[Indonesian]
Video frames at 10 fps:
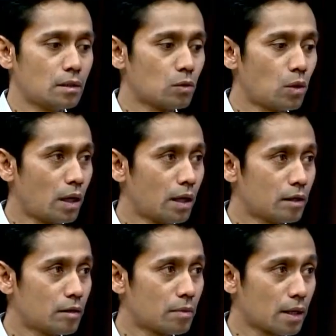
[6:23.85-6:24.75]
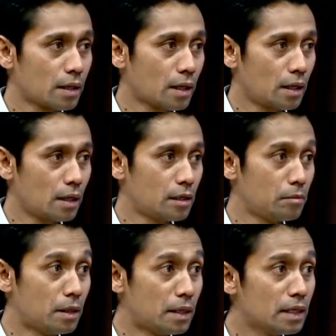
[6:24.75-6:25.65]
keluhan mereka,
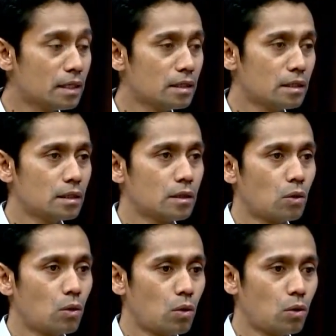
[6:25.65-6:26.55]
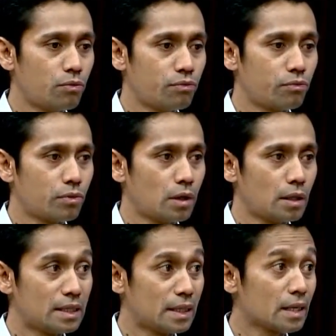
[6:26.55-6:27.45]
demanding of uh,
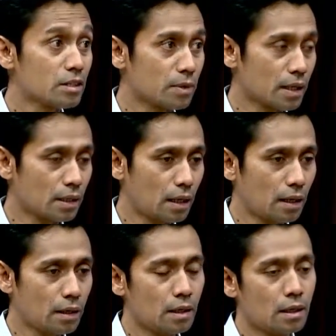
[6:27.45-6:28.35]
interest mereka